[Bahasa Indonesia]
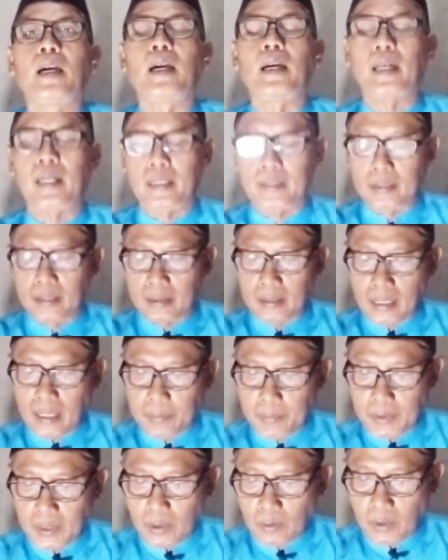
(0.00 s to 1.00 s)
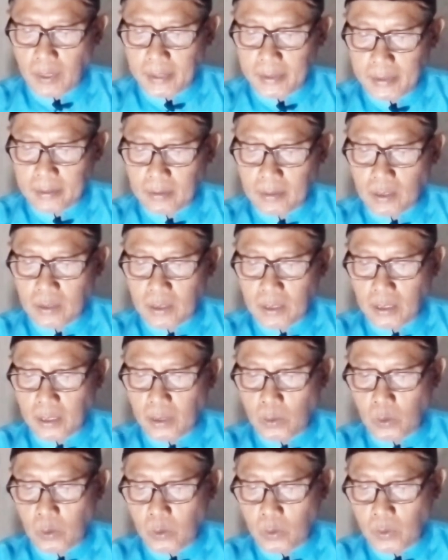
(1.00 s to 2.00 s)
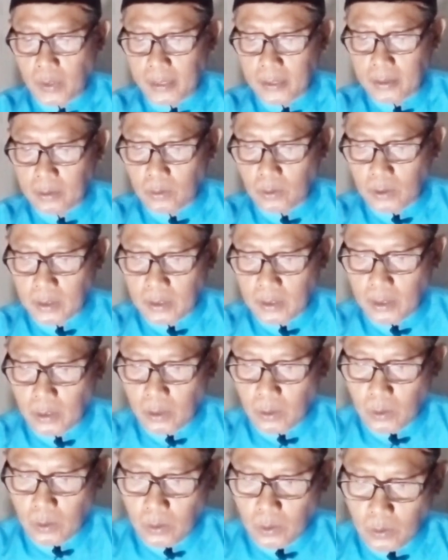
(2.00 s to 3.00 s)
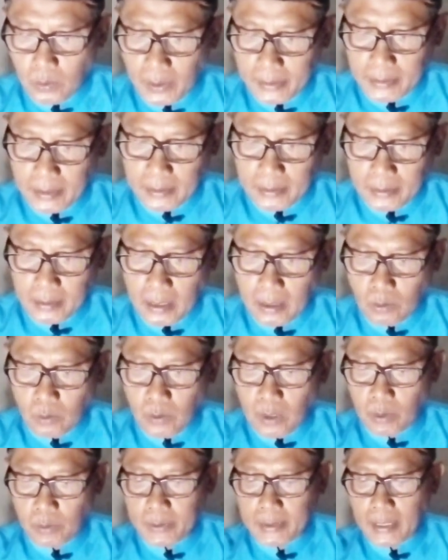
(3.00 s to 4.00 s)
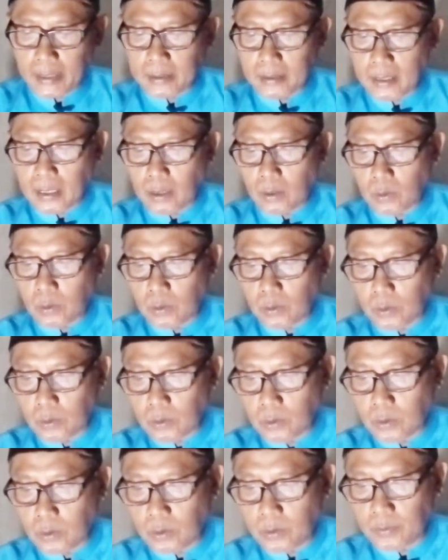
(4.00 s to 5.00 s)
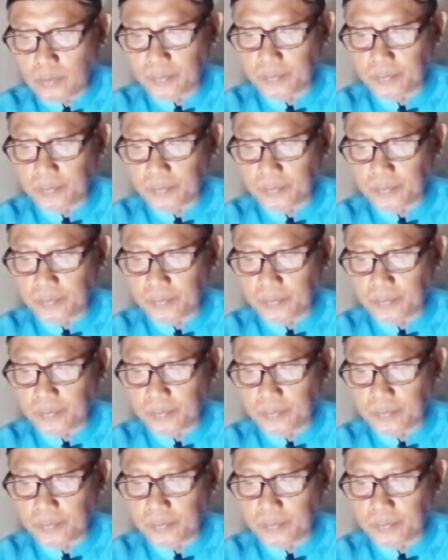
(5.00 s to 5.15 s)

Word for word: Akan tetapi wa in taslihu wa in tuslihu wa tattaqu wa tattaqu